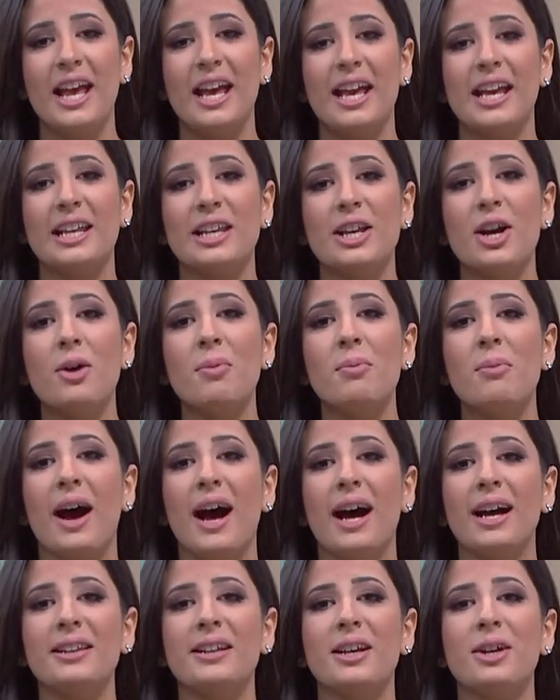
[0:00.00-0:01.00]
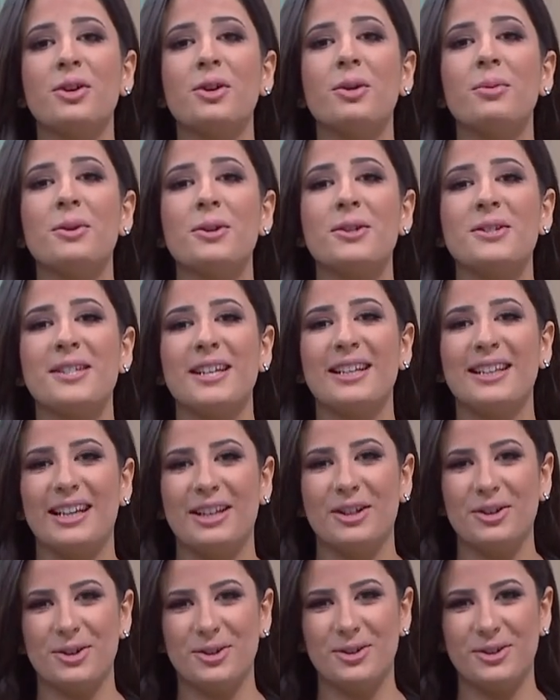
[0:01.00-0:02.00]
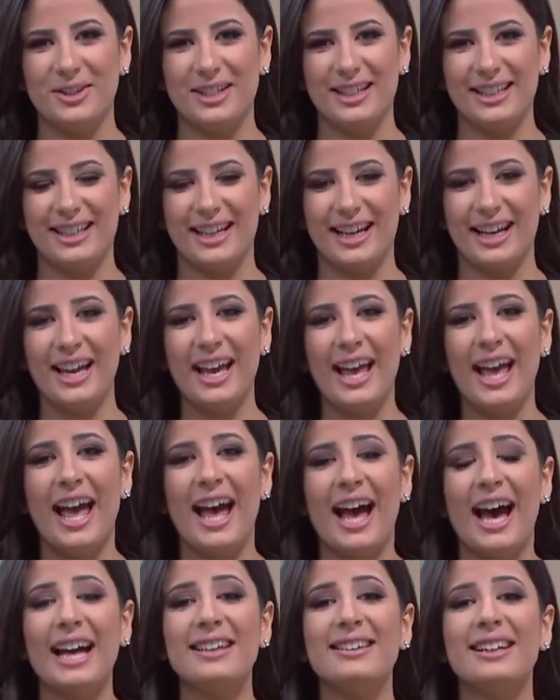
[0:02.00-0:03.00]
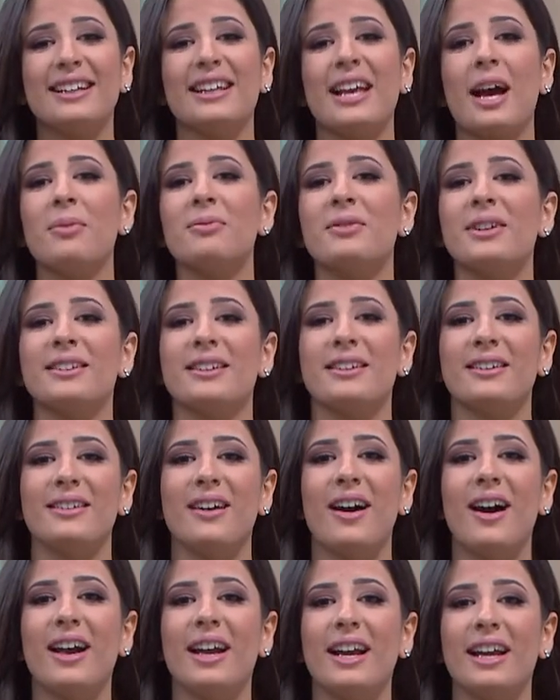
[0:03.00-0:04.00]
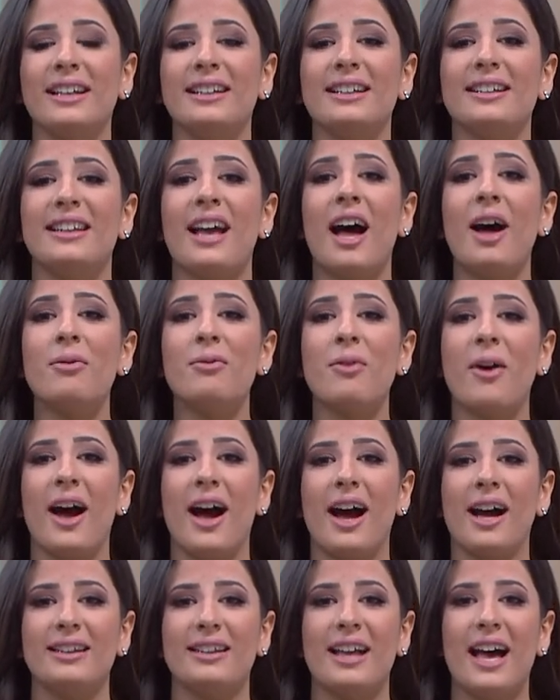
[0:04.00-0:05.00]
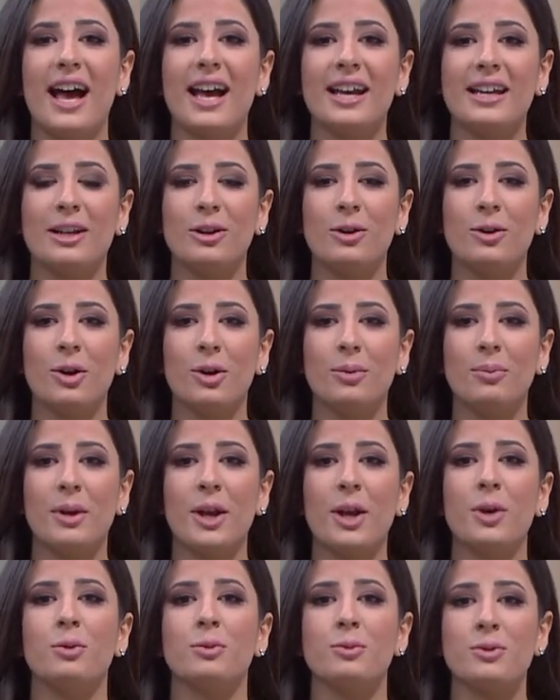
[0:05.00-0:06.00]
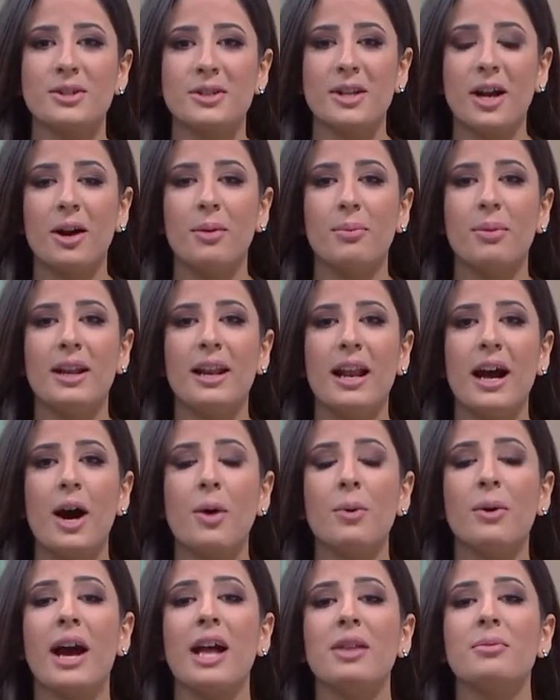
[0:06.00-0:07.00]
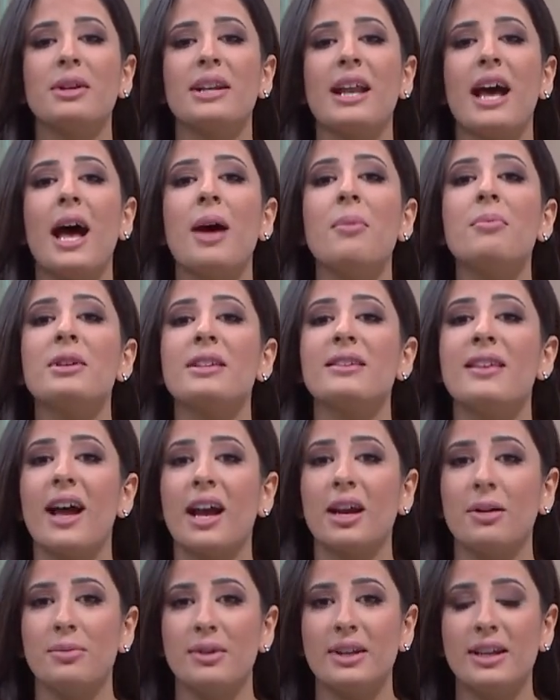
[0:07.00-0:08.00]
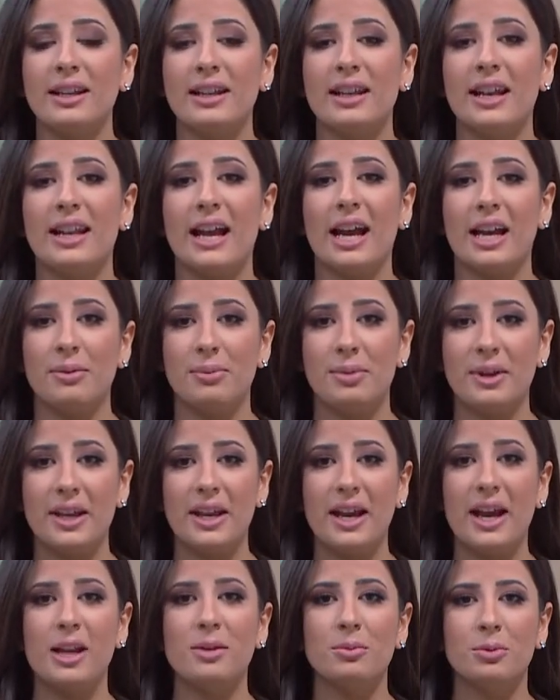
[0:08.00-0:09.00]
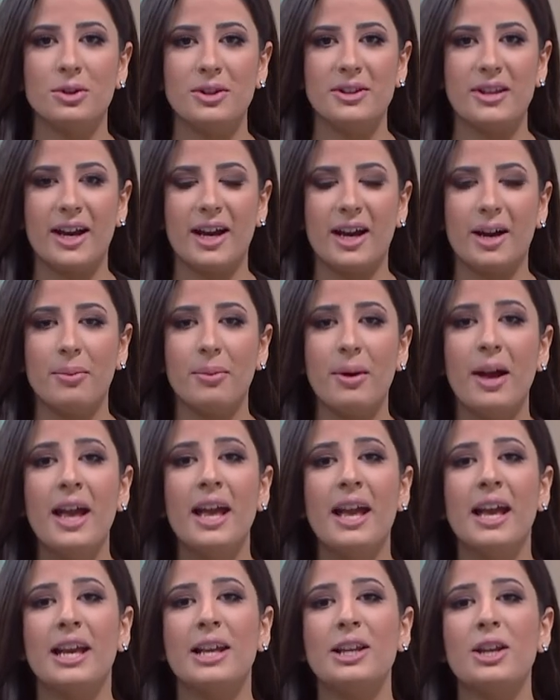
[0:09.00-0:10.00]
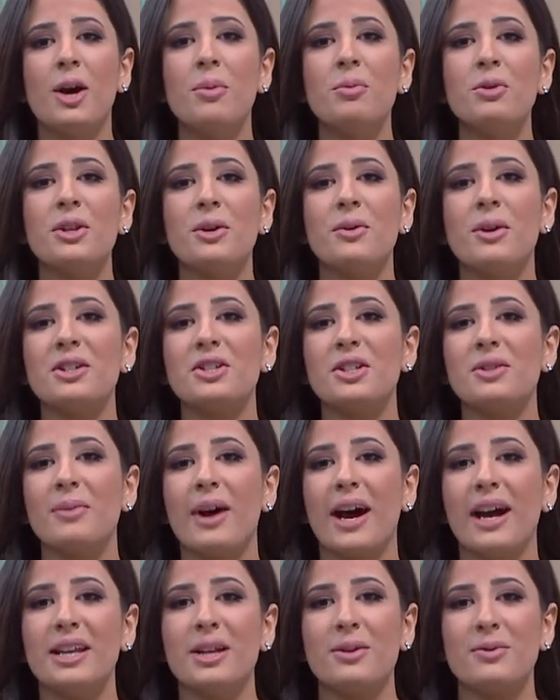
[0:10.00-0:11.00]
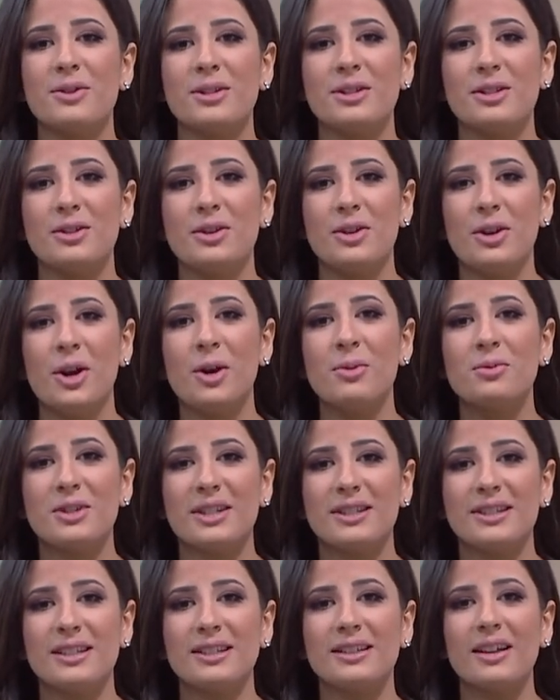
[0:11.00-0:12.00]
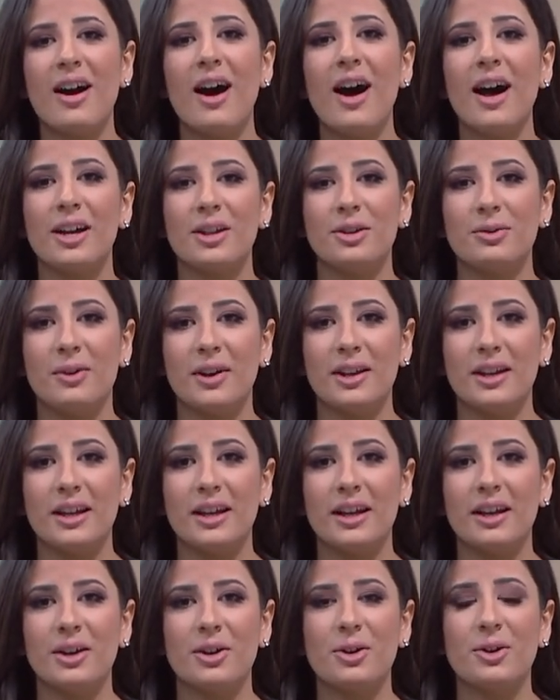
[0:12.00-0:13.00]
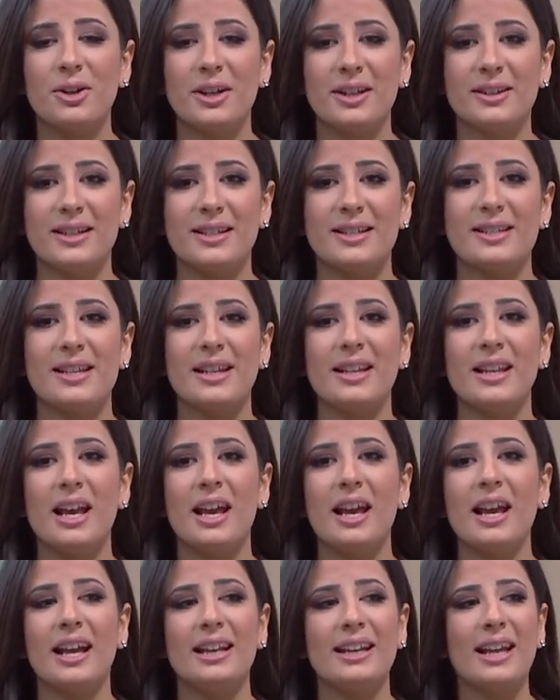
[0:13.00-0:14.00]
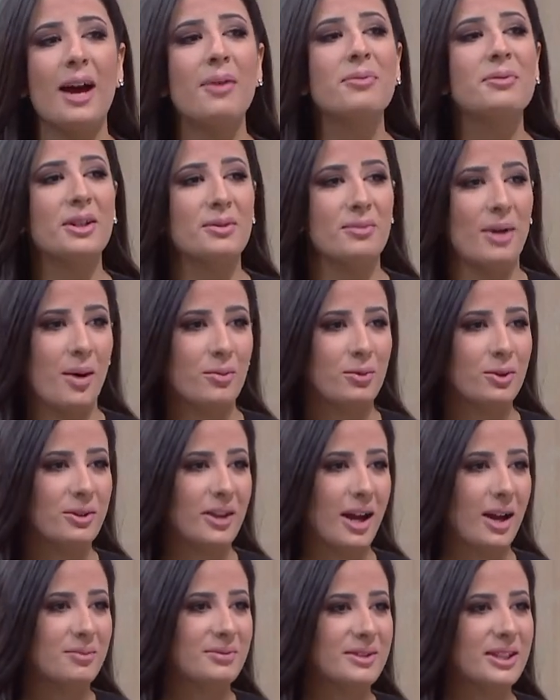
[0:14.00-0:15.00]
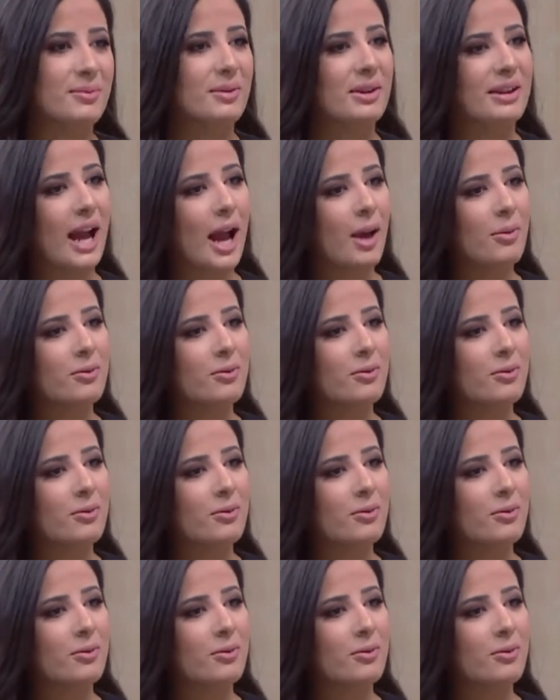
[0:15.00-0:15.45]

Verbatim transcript: اليوم معنا روبيو السلة الأردنية هذا الكابتن الرائع اللي دافع عن هاي اللعبة ومستقبلها وكان من أهم الداعمين للاعبي المنتخب اليوم متواجد معنا في استديو يوم جديد قائد فريق كرة السلة الكابتن محمود عبدي بنرحب